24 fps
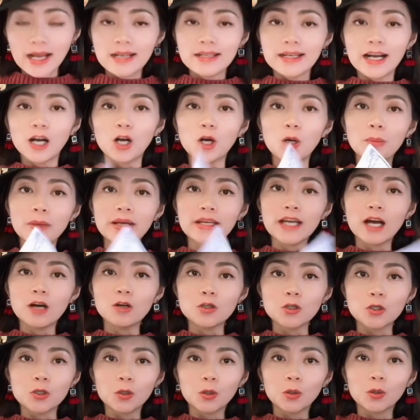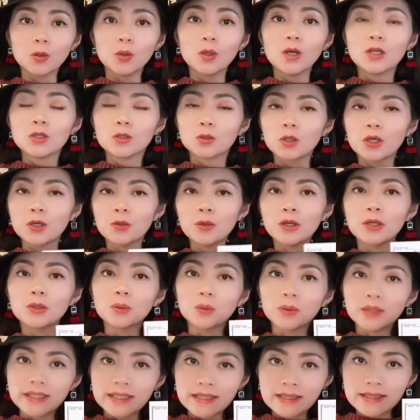然后被要求做阅
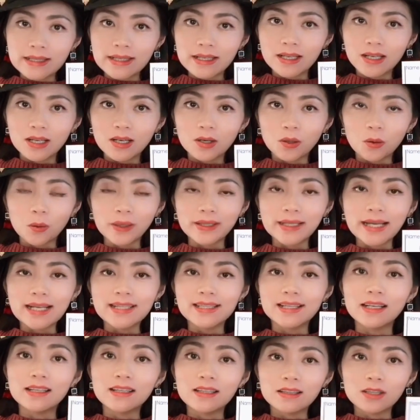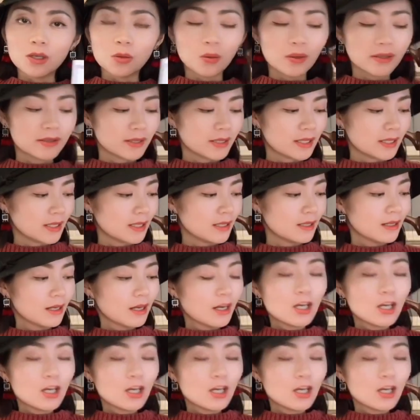读理解，回答相应的问题。